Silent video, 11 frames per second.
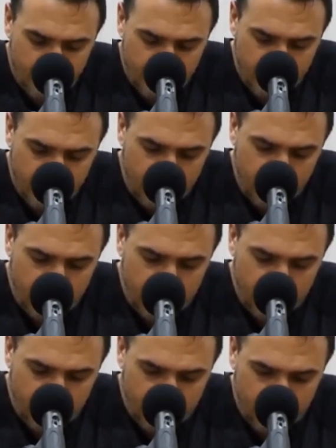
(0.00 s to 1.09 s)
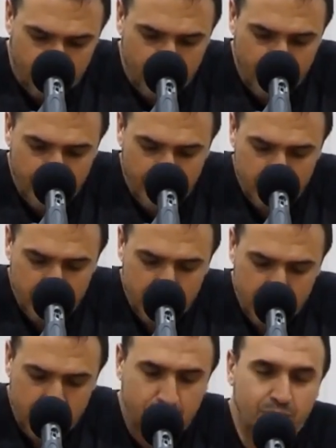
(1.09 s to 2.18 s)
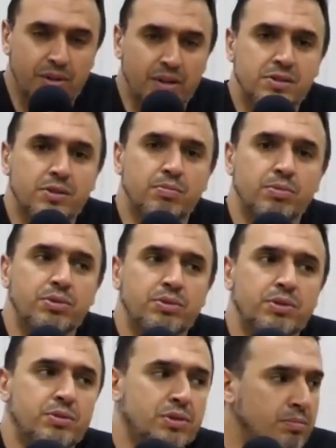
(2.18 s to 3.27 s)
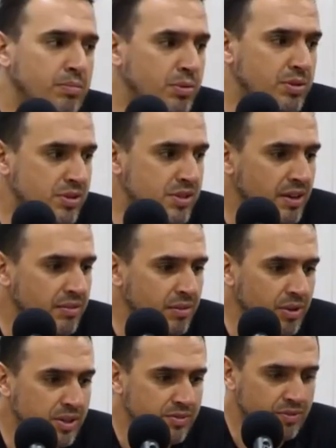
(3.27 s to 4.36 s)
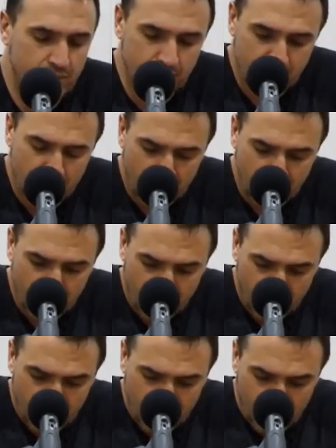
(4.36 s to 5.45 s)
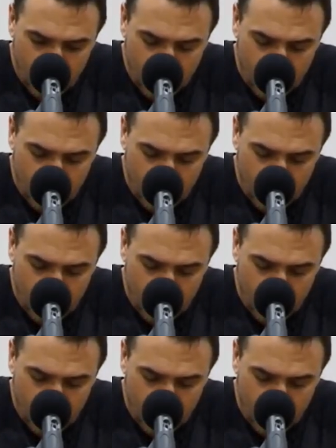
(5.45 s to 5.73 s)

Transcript: i wydaje nam się, że Bóg nas opuścił, że Bóg zostawił nas w tym, e,